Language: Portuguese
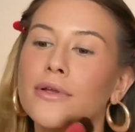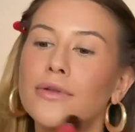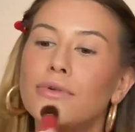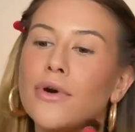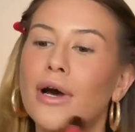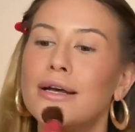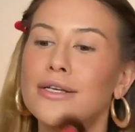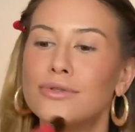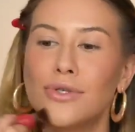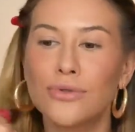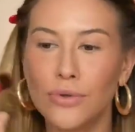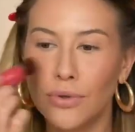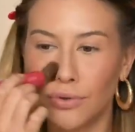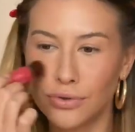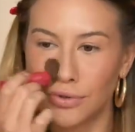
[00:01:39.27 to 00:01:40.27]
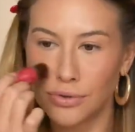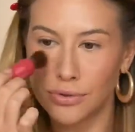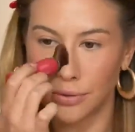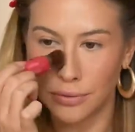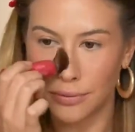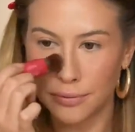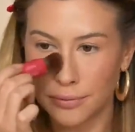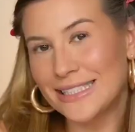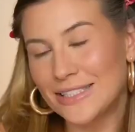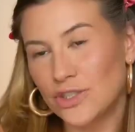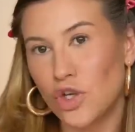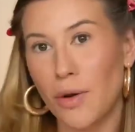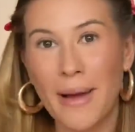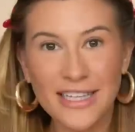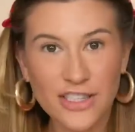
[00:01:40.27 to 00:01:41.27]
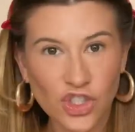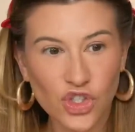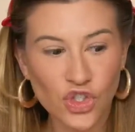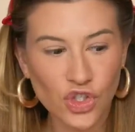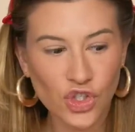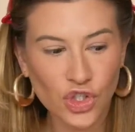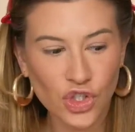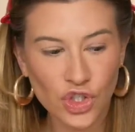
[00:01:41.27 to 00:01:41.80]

no resto do rosto. Tomate.